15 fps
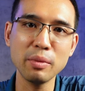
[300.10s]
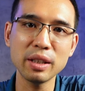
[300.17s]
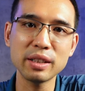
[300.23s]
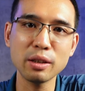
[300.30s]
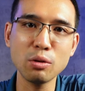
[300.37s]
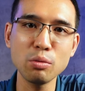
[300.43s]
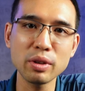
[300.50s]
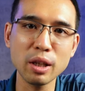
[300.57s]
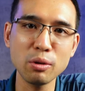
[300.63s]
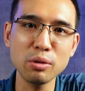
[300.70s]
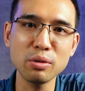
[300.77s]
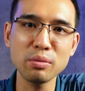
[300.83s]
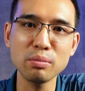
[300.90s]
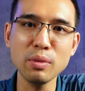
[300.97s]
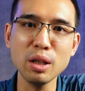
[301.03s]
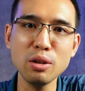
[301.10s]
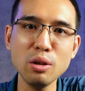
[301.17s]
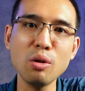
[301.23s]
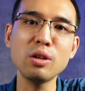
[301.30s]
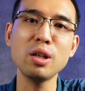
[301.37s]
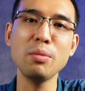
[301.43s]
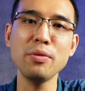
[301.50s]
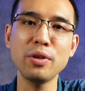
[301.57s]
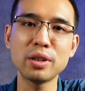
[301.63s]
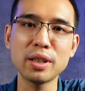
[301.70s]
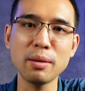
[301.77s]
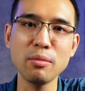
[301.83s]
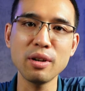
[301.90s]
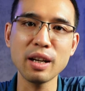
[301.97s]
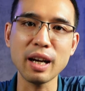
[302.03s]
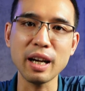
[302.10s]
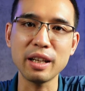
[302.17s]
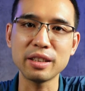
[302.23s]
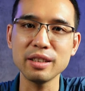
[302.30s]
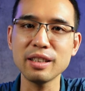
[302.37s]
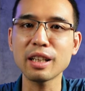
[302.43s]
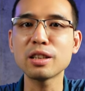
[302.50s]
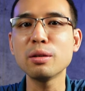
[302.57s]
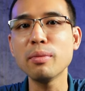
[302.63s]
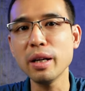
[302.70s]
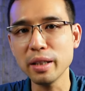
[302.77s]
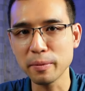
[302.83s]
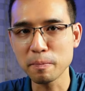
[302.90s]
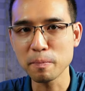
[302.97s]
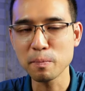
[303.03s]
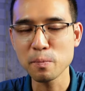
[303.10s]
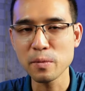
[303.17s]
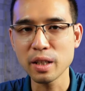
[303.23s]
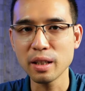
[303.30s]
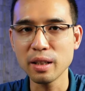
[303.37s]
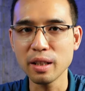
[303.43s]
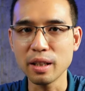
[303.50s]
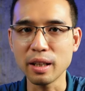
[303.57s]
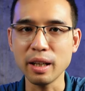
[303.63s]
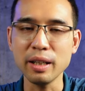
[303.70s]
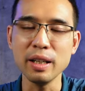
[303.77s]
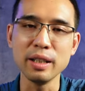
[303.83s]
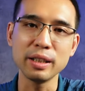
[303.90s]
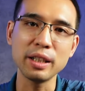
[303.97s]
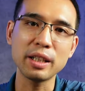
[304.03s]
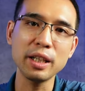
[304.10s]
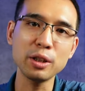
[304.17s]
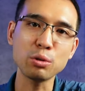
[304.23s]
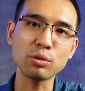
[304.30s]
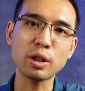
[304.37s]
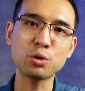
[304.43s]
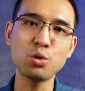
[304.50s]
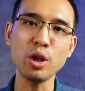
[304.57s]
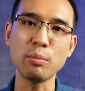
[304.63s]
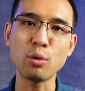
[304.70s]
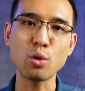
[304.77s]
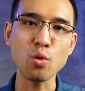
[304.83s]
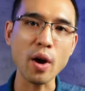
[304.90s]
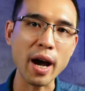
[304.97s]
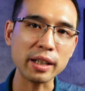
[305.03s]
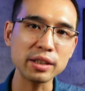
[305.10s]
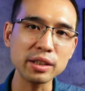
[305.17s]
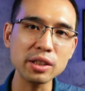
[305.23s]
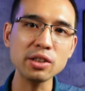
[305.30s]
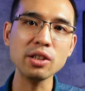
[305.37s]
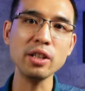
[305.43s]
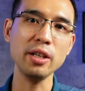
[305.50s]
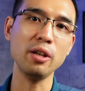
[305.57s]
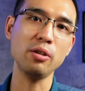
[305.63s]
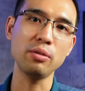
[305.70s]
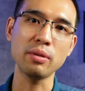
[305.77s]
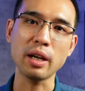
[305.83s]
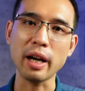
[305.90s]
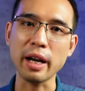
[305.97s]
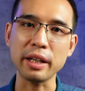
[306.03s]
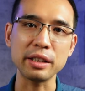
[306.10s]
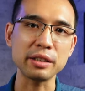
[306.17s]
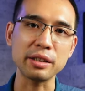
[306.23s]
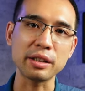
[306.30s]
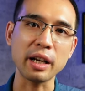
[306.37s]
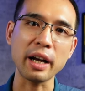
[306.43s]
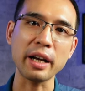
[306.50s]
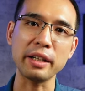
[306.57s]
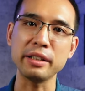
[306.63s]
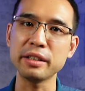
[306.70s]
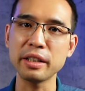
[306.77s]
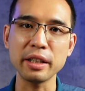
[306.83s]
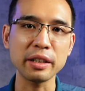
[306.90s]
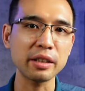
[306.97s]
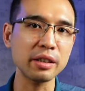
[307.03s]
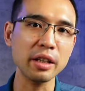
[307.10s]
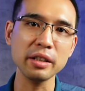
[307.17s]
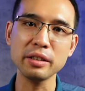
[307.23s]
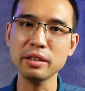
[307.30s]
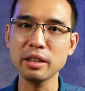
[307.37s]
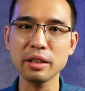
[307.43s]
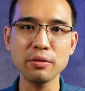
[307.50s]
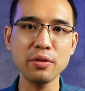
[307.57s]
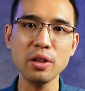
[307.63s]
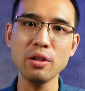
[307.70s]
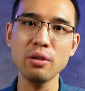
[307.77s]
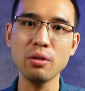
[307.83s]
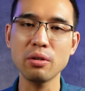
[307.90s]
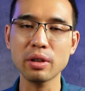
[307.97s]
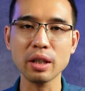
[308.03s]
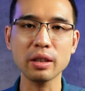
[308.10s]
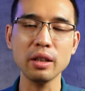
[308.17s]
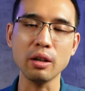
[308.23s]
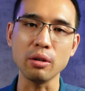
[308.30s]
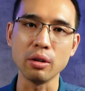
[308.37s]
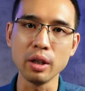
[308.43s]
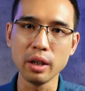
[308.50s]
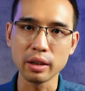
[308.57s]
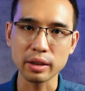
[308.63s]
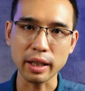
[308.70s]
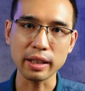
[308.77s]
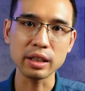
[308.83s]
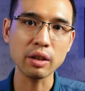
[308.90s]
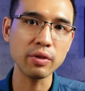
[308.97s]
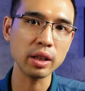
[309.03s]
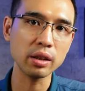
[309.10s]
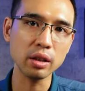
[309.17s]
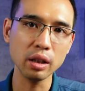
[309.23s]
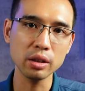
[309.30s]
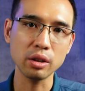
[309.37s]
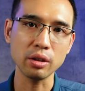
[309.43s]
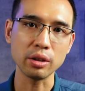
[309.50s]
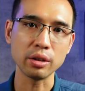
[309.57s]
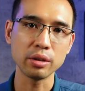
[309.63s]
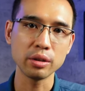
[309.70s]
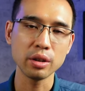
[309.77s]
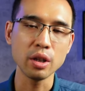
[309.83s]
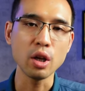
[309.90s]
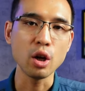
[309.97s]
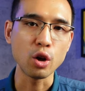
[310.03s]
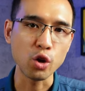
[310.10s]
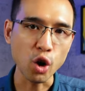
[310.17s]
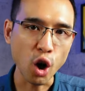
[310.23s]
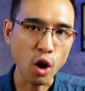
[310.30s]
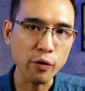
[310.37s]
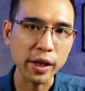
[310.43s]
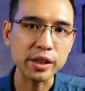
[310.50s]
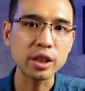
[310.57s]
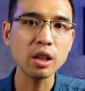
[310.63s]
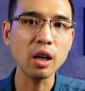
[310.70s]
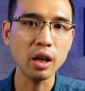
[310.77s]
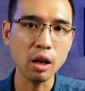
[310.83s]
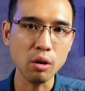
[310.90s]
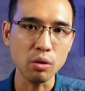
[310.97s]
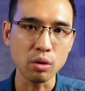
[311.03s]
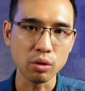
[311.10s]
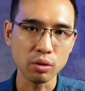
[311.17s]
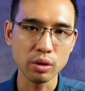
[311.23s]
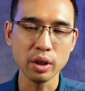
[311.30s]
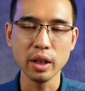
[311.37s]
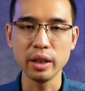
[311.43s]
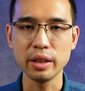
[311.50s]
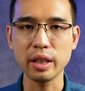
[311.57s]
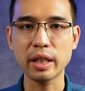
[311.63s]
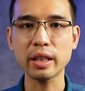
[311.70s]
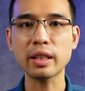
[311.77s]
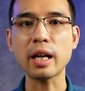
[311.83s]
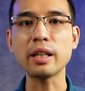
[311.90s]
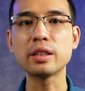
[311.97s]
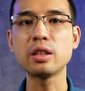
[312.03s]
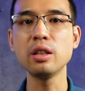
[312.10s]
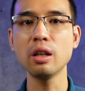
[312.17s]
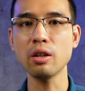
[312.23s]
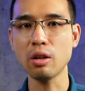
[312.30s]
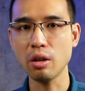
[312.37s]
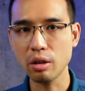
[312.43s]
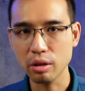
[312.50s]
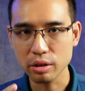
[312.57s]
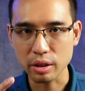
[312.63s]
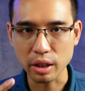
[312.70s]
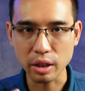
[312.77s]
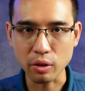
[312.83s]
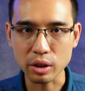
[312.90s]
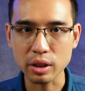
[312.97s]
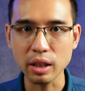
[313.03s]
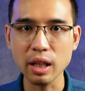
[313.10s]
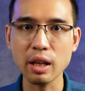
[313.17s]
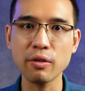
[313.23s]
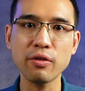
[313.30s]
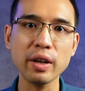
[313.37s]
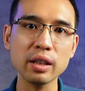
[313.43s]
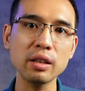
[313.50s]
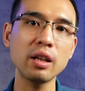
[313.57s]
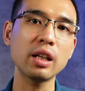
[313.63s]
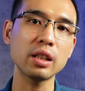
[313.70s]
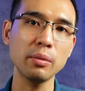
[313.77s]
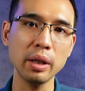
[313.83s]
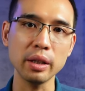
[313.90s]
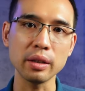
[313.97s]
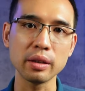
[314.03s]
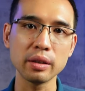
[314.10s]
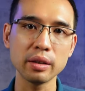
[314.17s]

mình sẽ cùng nhau biết nốt 50% còn lại là chữ database Đấy, thì khi chúng ta chuyển một loạt những dữ liệu ảnh ảnh này text này video các kiểu thành dạng vector rồi nó phải chứa ở đâu thì cái thằng chứa nó thì nó chính là vector database